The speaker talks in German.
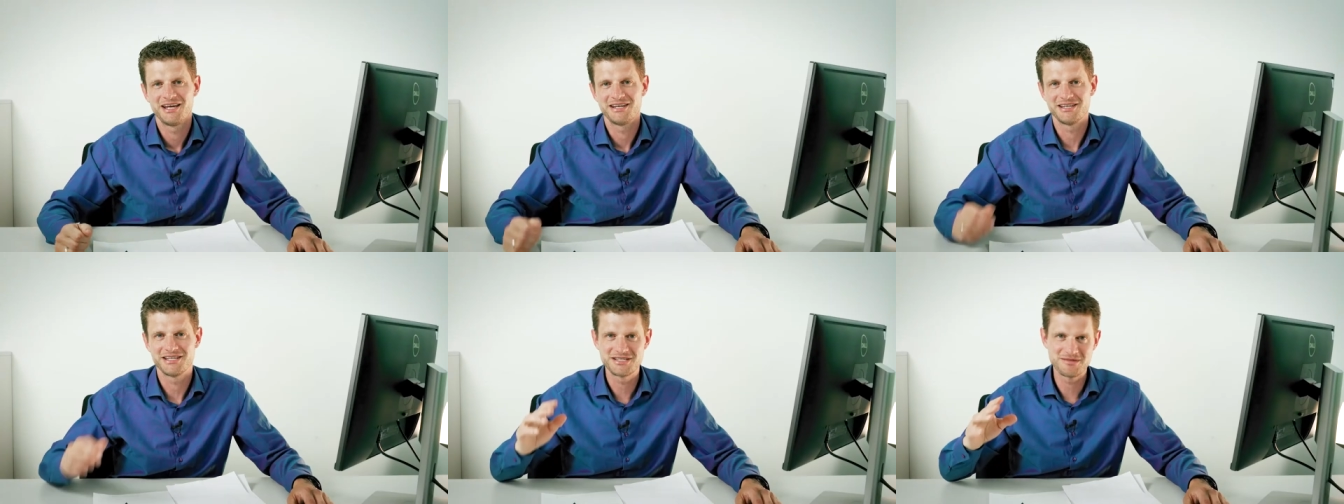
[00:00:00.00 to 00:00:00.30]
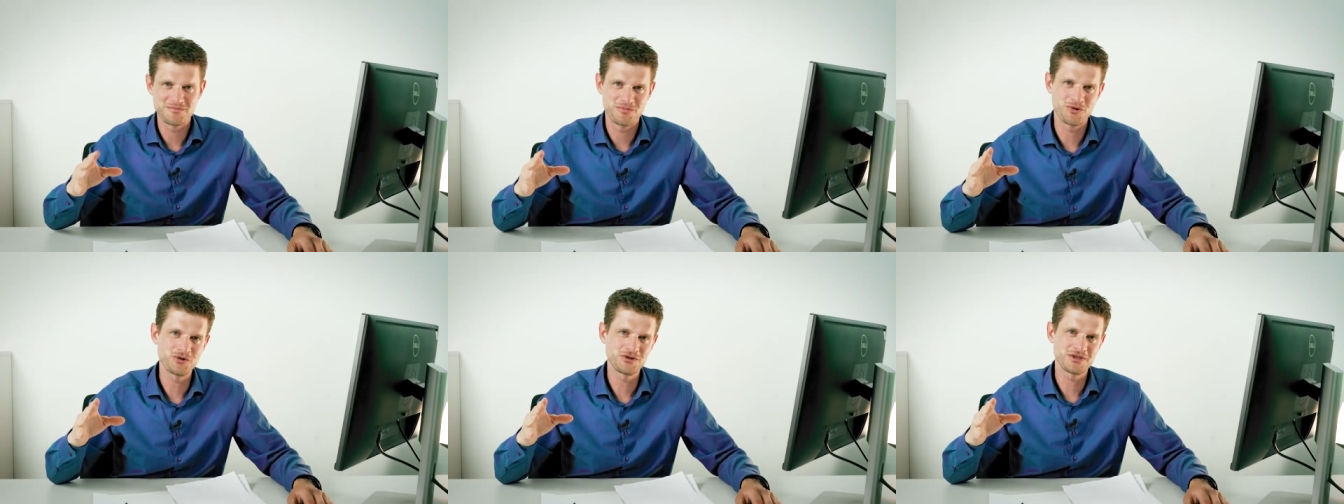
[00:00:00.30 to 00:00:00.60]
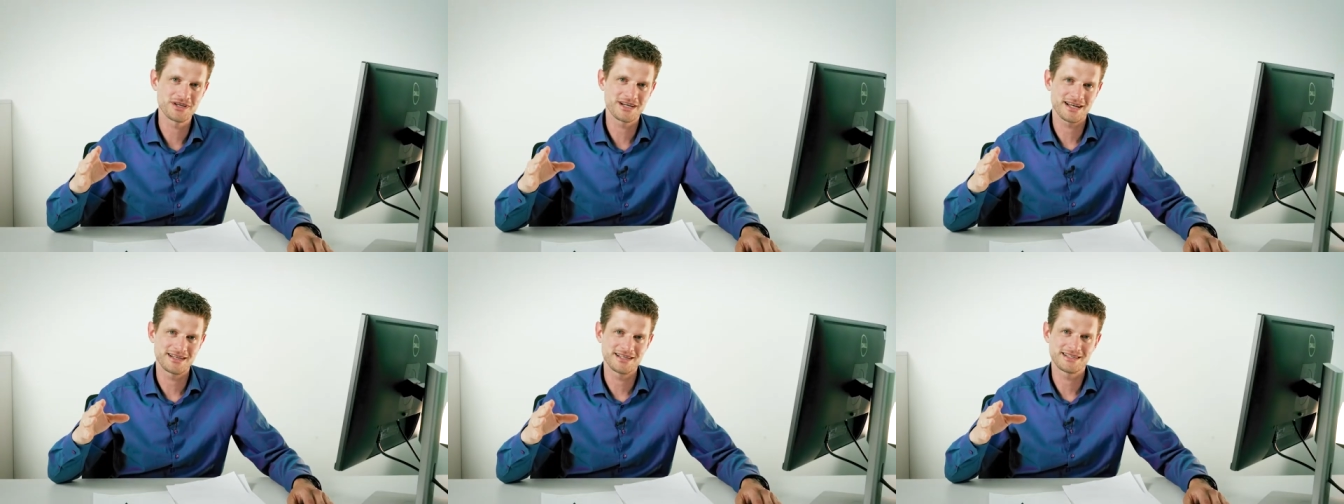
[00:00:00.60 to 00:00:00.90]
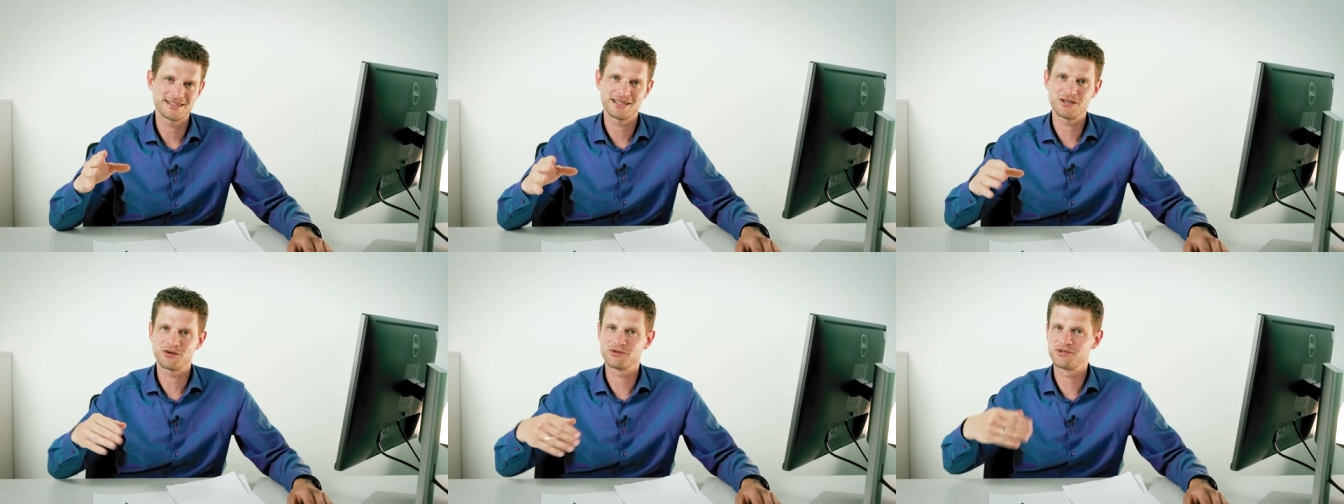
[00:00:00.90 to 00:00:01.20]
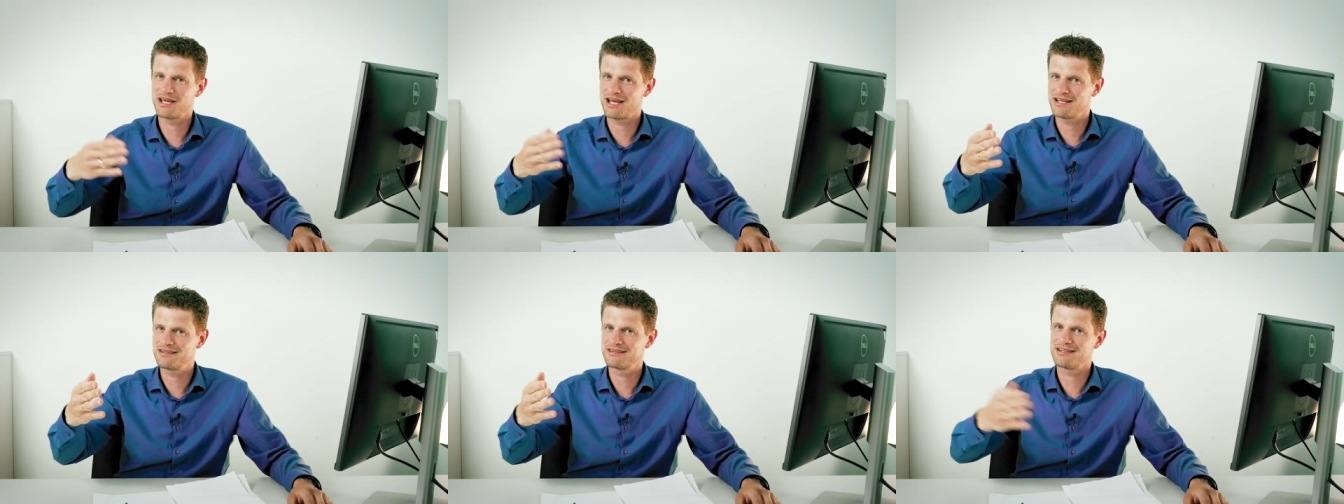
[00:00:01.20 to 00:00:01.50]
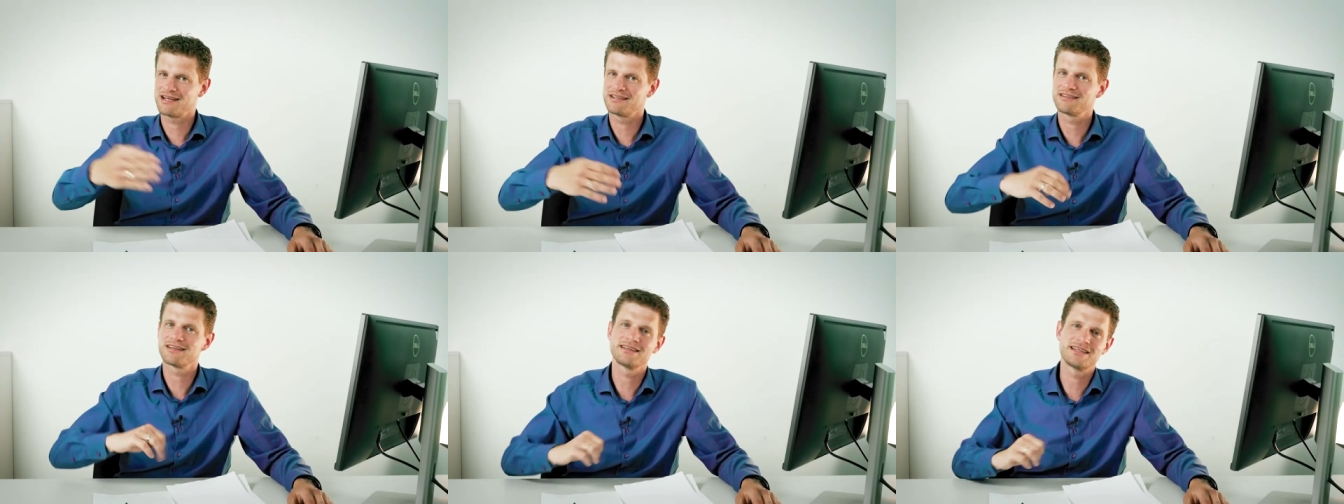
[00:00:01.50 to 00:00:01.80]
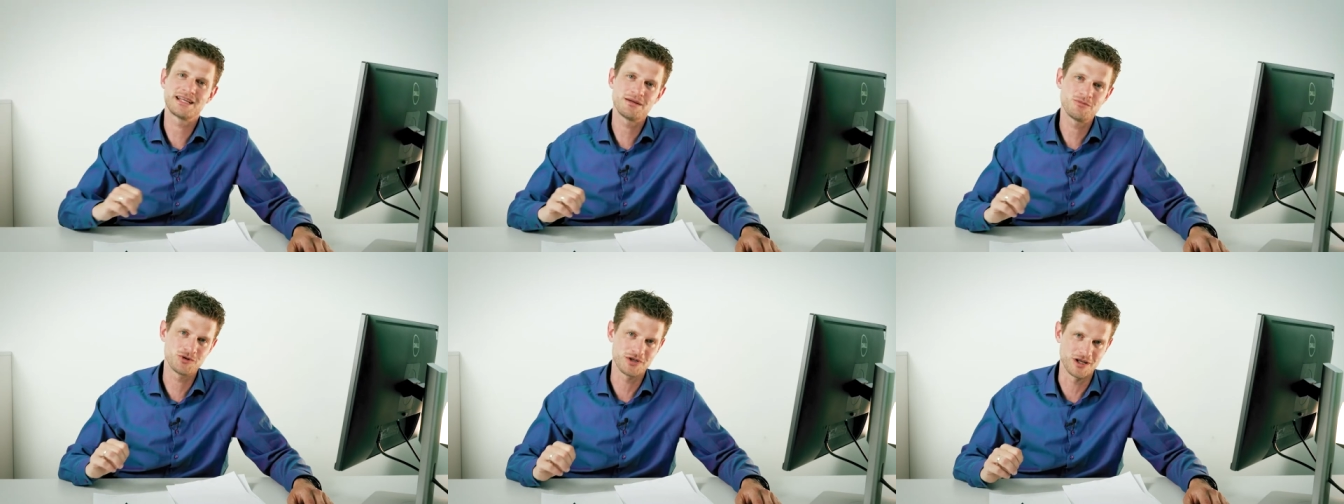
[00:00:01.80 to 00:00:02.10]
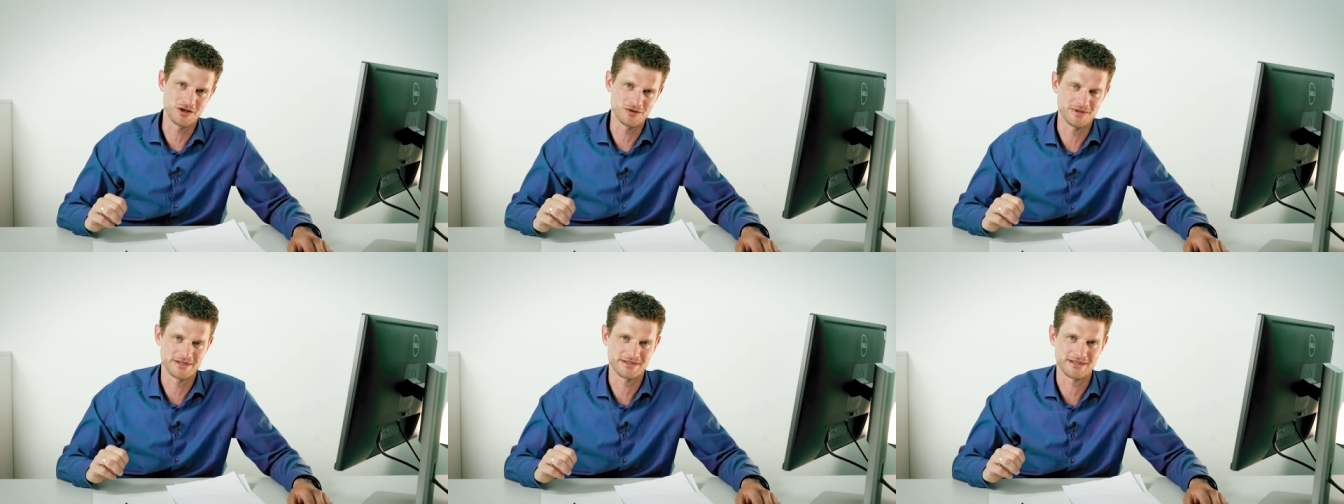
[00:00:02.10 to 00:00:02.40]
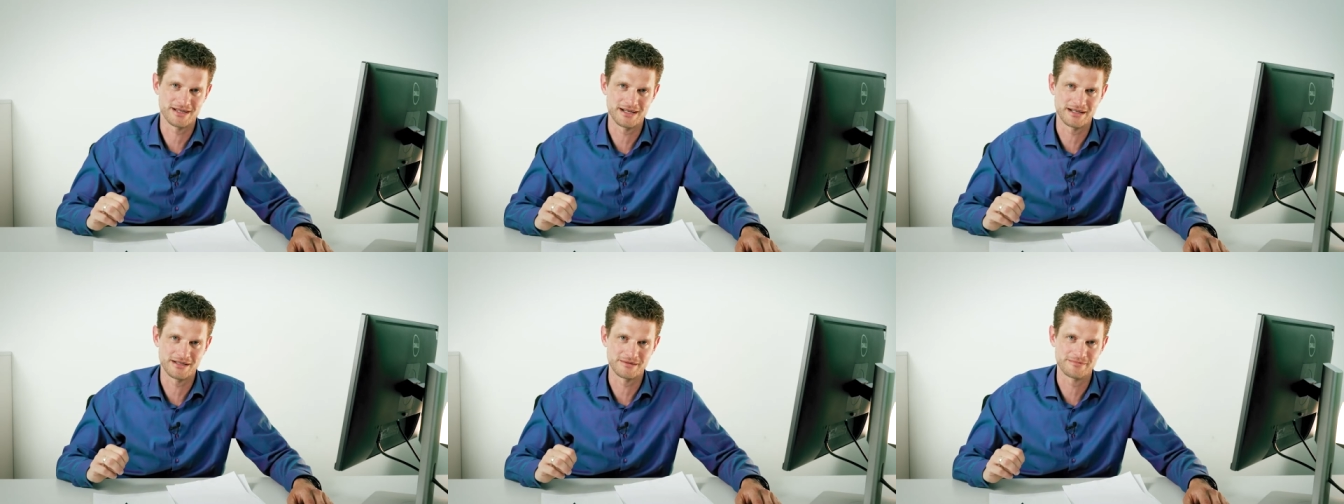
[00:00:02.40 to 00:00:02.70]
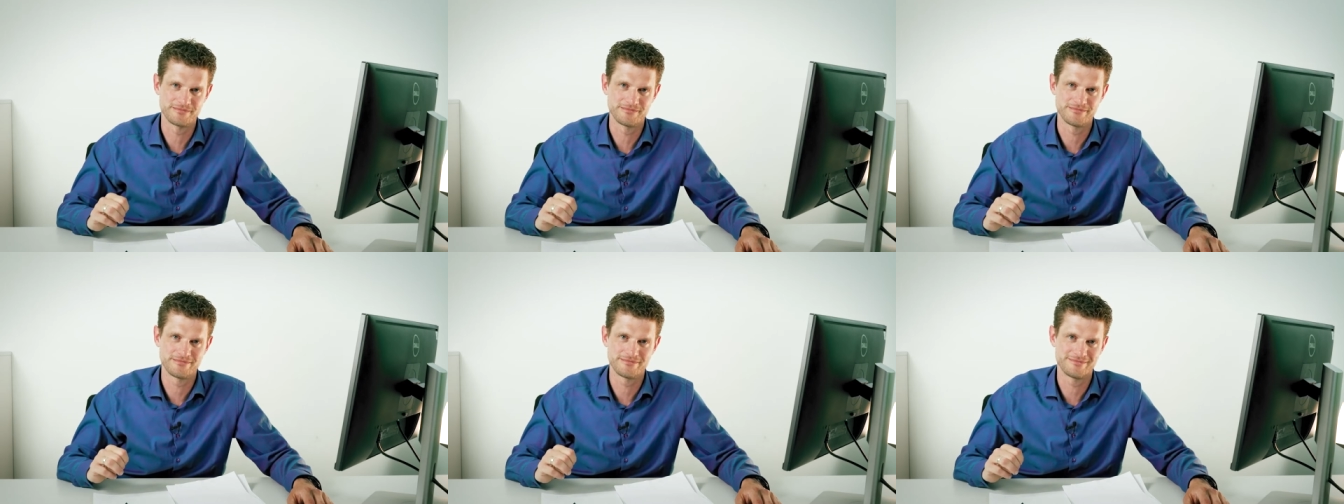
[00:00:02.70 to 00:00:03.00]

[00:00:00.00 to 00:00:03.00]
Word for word: Diese Punkte kann ich dann noch direkt in ein 3D-Modell übertragen.